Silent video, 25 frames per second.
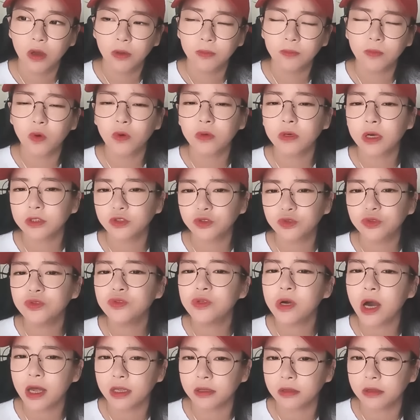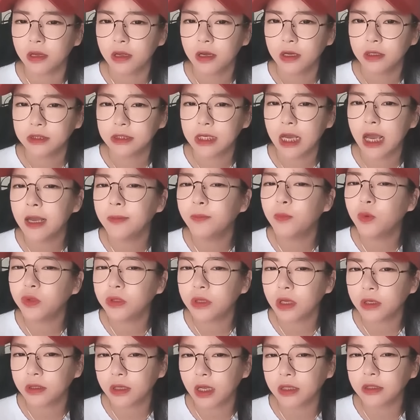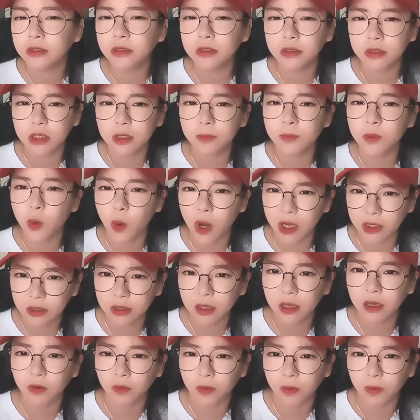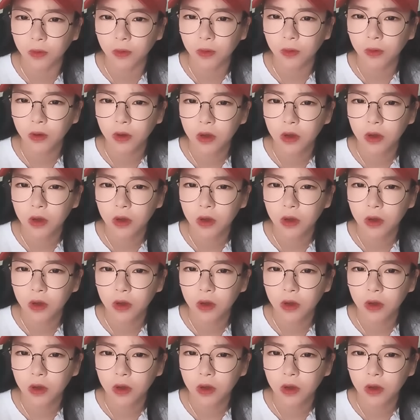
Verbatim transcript: 뭔가 순간 잘못됐다는 느낌이 왔대요.